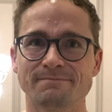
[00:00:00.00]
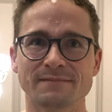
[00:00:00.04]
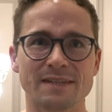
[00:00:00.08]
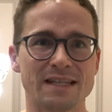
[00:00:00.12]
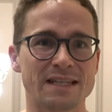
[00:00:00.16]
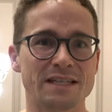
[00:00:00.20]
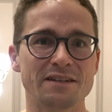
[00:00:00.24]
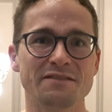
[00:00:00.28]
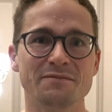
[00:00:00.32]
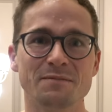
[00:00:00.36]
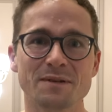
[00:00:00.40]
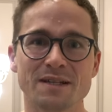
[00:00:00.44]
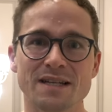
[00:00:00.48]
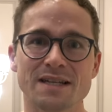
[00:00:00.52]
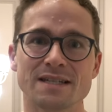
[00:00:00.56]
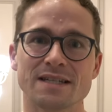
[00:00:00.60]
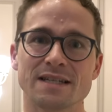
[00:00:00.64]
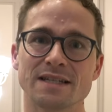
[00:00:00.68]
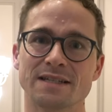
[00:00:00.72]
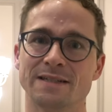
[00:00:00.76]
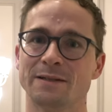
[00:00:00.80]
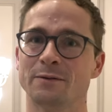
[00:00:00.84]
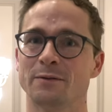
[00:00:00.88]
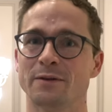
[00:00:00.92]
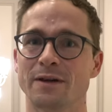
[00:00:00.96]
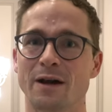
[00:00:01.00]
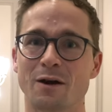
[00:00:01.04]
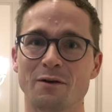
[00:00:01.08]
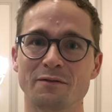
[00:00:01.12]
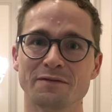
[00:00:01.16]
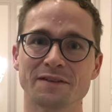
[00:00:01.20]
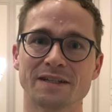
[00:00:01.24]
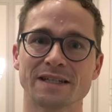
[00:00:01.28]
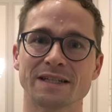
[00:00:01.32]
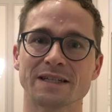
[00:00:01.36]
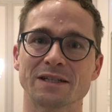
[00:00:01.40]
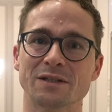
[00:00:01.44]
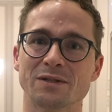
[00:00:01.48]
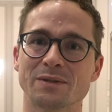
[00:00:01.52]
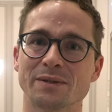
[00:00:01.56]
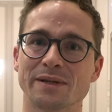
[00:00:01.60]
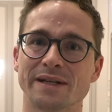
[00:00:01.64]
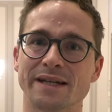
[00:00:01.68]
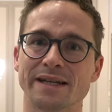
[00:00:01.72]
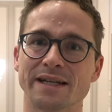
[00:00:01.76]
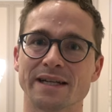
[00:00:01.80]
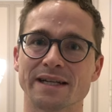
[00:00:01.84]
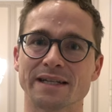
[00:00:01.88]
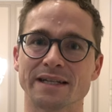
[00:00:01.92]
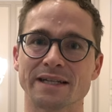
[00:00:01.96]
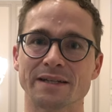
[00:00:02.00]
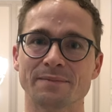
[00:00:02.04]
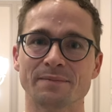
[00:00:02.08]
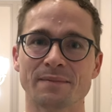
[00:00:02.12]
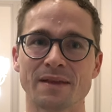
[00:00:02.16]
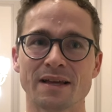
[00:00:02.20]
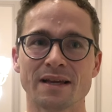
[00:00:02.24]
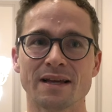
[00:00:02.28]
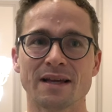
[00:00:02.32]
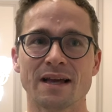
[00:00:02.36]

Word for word: das hilft mir tatsächlich neue Aufträge zu generieren.